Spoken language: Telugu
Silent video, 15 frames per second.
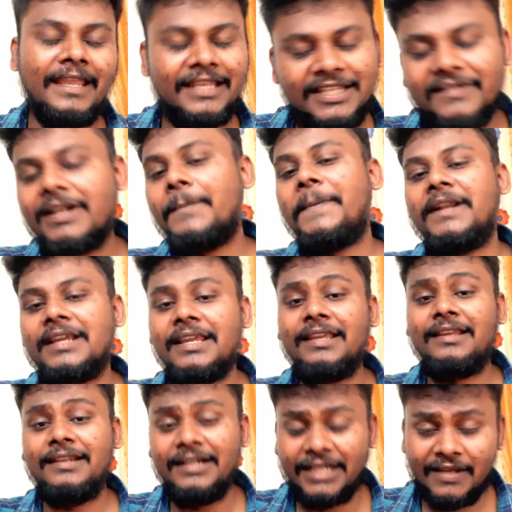ఏదేమైనప్పటికీ
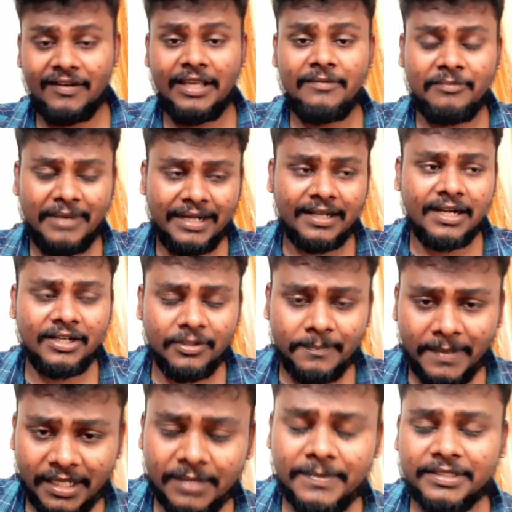ఈ టైంలో మాట్లాడడం
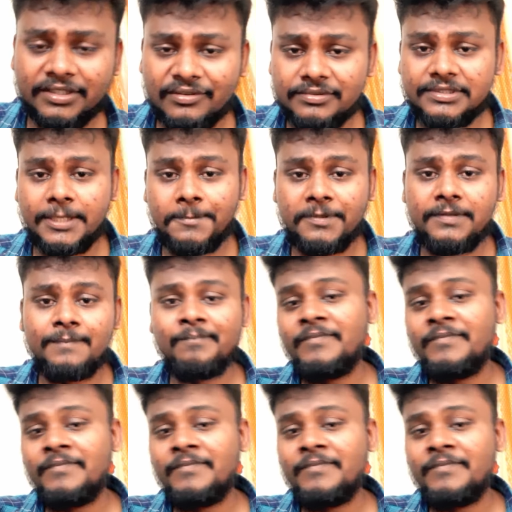పక్కన పెడితే కొంతసేపు